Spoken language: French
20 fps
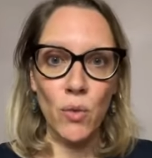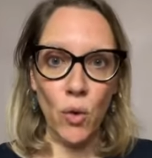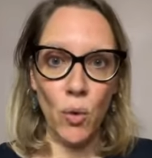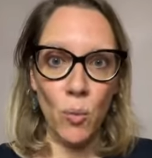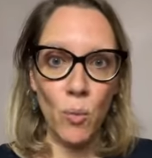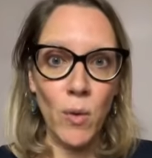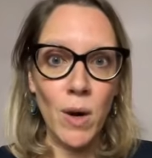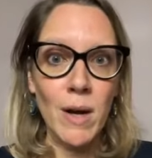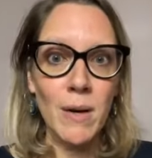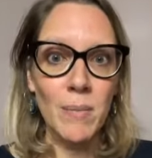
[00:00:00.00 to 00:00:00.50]
Donc
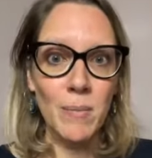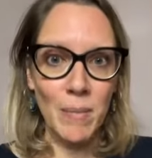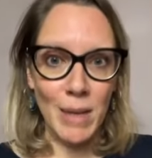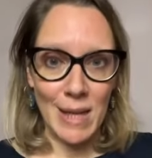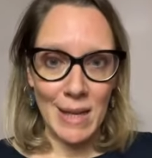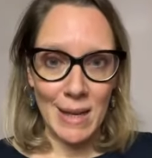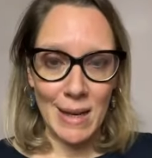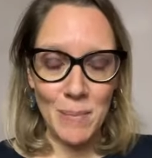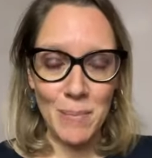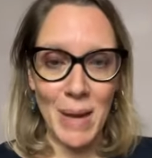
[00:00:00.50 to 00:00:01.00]
moi,
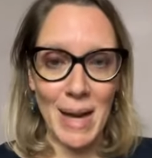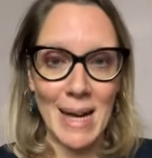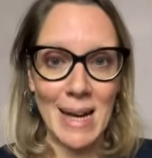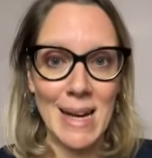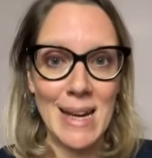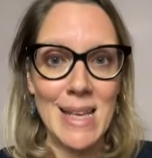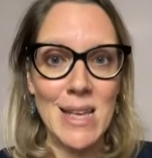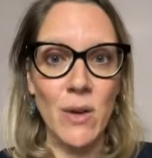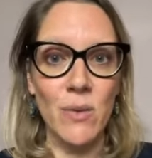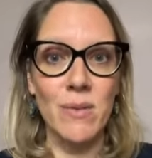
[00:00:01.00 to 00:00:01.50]
ma
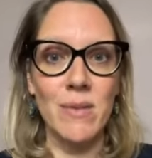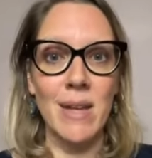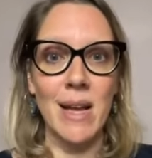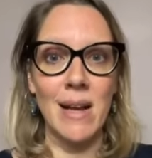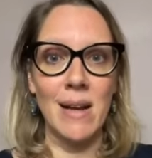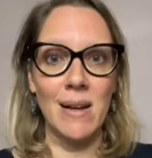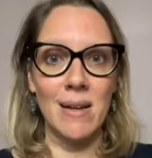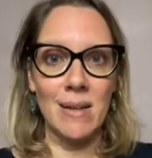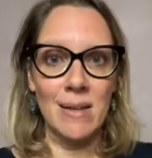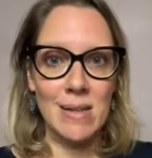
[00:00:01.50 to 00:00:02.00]

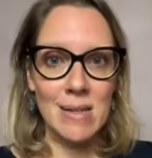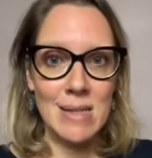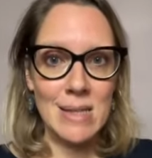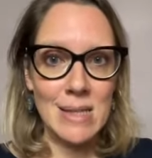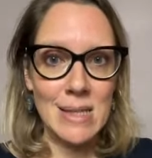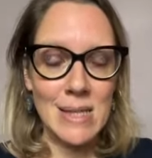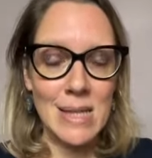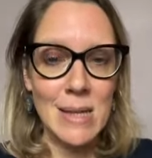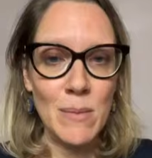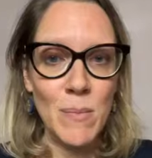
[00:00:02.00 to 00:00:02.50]
clientèle
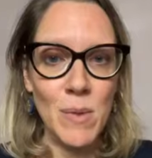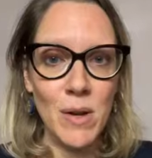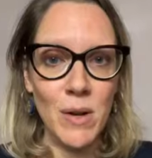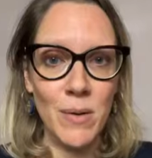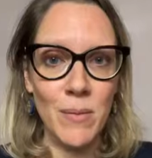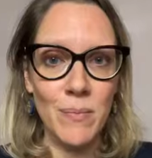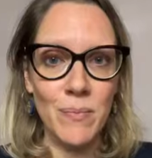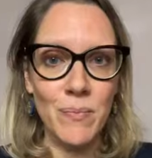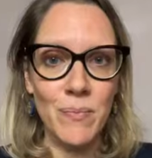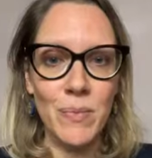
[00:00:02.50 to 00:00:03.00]

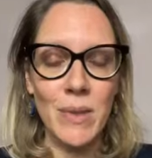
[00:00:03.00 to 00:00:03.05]
cible,